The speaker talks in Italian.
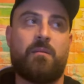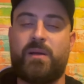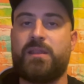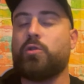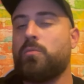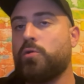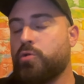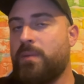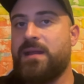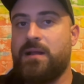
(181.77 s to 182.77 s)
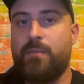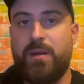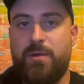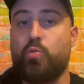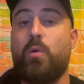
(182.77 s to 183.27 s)
partito molto bene nelle
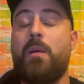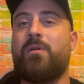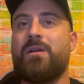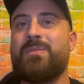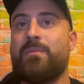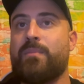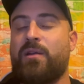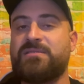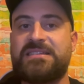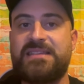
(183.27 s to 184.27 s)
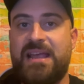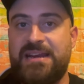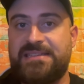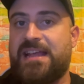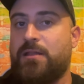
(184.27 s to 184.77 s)
prime due, poi pian piano si sta
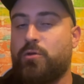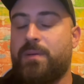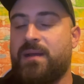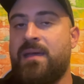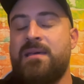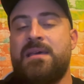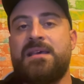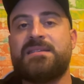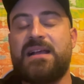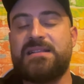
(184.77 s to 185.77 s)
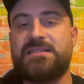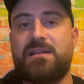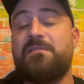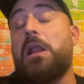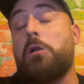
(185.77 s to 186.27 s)
eclissando perché si alza il
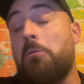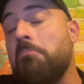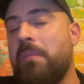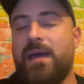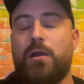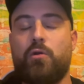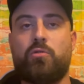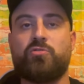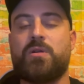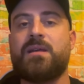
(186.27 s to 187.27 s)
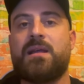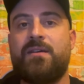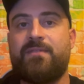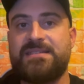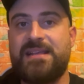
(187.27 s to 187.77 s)
livello, magari lo conoscono anche gli
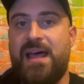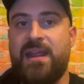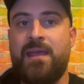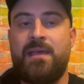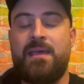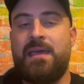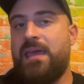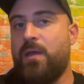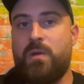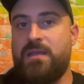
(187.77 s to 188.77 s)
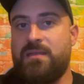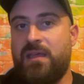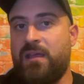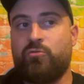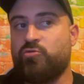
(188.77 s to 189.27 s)
avversari e
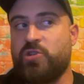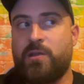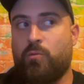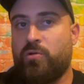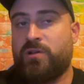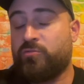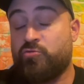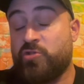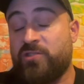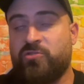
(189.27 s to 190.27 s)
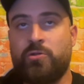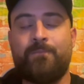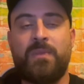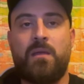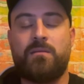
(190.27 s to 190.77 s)
quindi succede quello che è
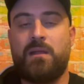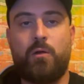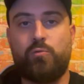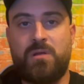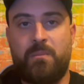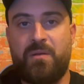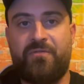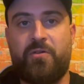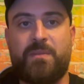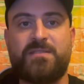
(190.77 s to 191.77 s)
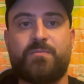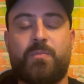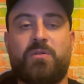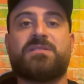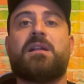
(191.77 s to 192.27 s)
successo nelle ultime performance
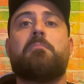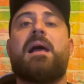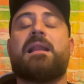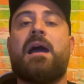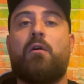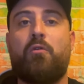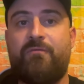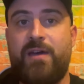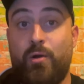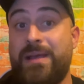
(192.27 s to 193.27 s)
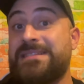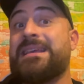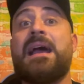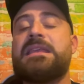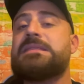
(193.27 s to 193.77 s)
proposte dal belga, ovvero che
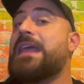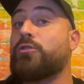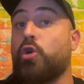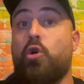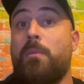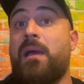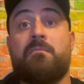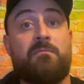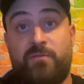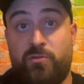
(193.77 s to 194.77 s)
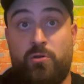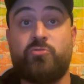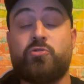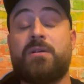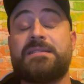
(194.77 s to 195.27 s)
sia indietro come
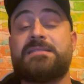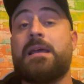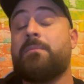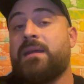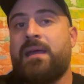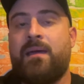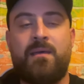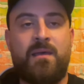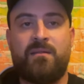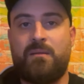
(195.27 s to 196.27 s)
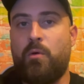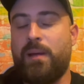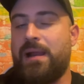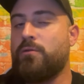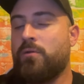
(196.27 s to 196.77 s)
fisiologico che sia, perché stiamo
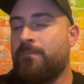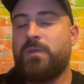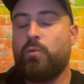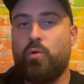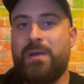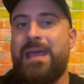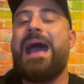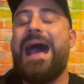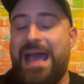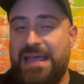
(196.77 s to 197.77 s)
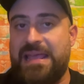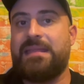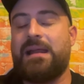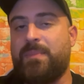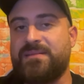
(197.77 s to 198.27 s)
parlando di uno che anche
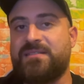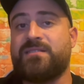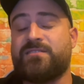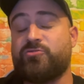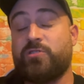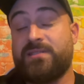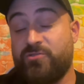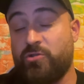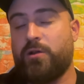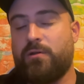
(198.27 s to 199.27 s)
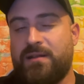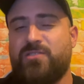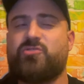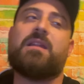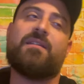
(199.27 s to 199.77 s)
nella passata stagione con la
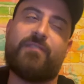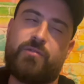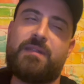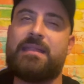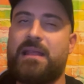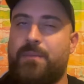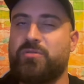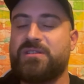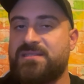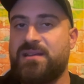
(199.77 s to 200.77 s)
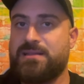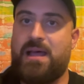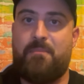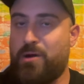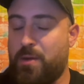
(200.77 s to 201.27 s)
Next Gen ha fatto vedere delle
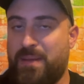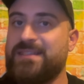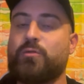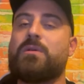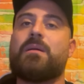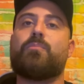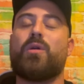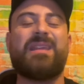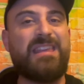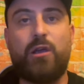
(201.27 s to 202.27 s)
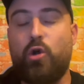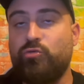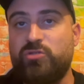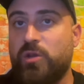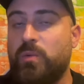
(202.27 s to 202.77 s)
potenzialità, ma non è mai stato un campione di
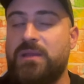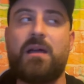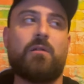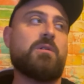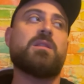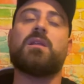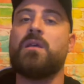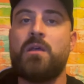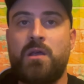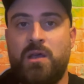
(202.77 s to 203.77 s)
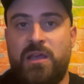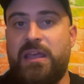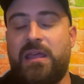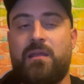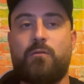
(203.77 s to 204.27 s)
continuità, quindi è
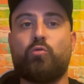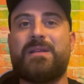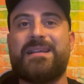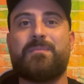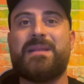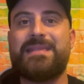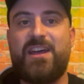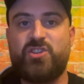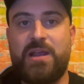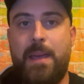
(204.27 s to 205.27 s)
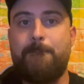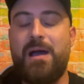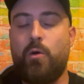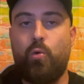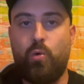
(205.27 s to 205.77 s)
inutile aspettarci che
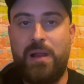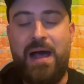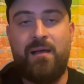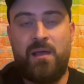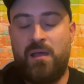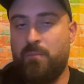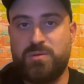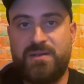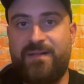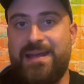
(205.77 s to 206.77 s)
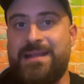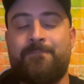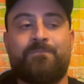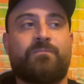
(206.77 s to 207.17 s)
Bangula possa fare